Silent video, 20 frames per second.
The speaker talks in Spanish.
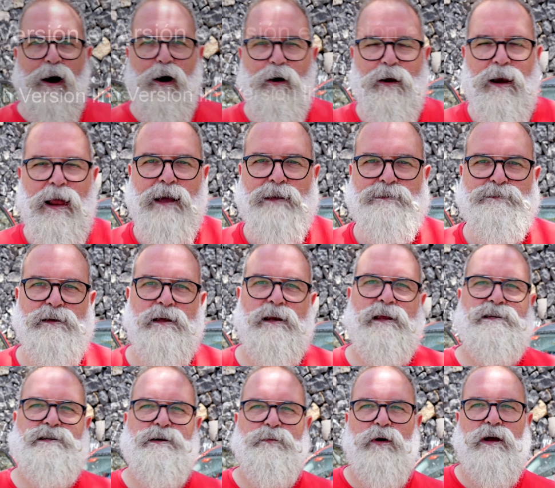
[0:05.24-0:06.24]
Hola, soy
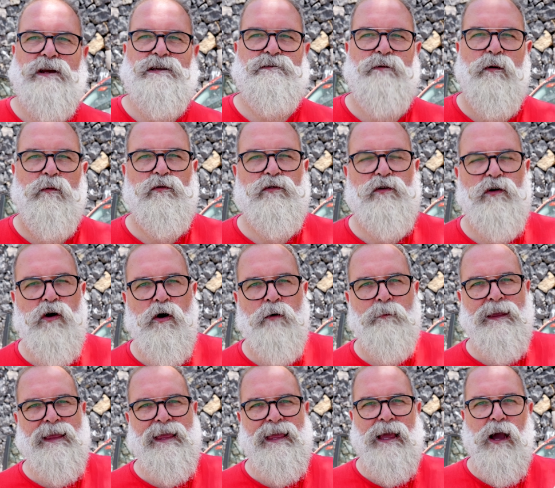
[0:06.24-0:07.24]

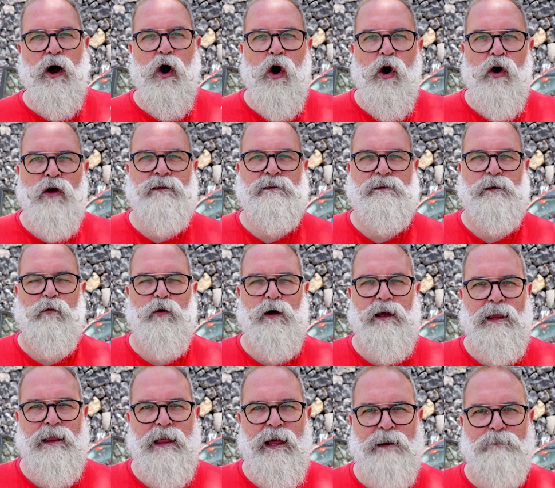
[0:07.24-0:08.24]
y hoy te voy
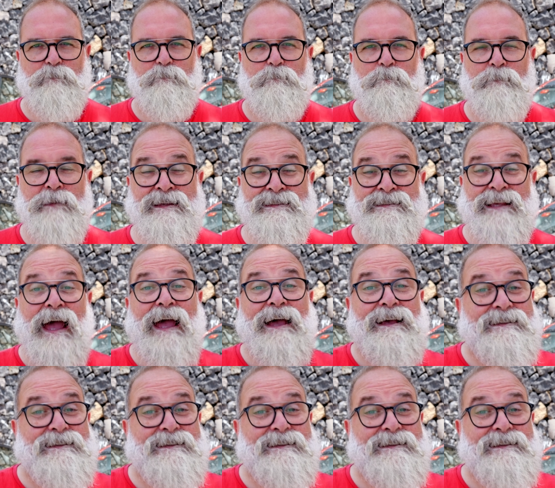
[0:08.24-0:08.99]
a dar mis